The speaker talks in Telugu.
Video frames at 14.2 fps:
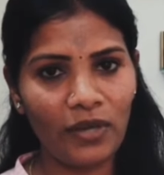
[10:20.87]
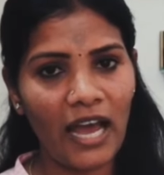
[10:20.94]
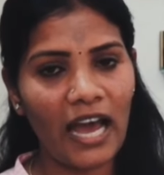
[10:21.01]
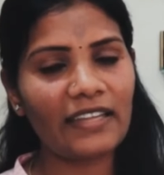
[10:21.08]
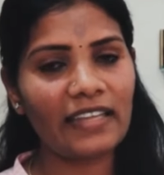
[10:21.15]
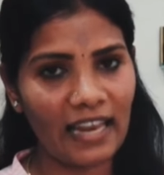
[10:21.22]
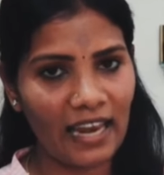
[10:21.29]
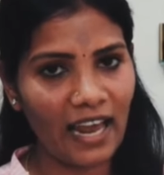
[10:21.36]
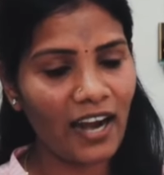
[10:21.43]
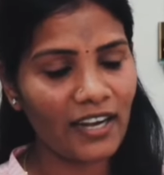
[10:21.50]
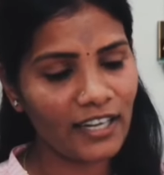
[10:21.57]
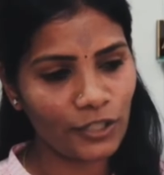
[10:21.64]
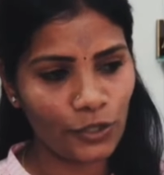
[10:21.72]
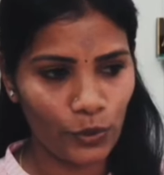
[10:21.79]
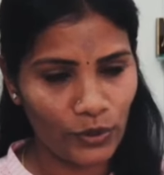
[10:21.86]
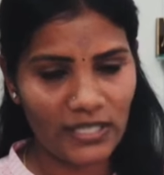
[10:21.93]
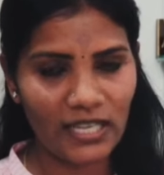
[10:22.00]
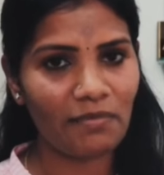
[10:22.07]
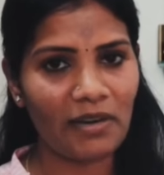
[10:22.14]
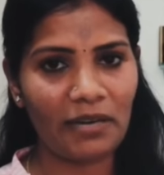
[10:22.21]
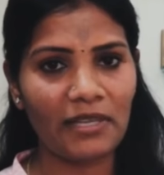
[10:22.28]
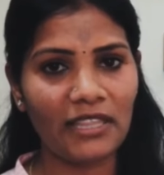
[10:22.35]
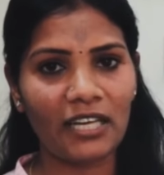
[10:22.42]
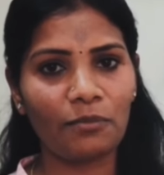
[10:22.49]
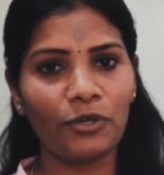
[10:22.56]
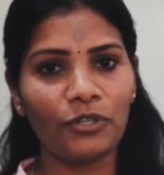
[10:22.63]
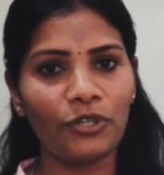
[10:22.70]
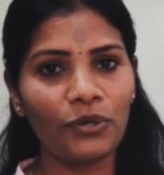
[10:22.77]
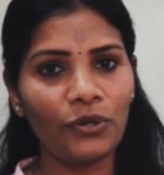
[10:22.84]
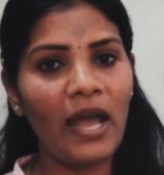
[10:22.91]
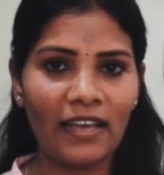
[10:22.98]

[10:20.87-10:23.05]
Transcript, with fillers: అది ఎలా అంటే చూసాం మనం ఇంతకు ముందు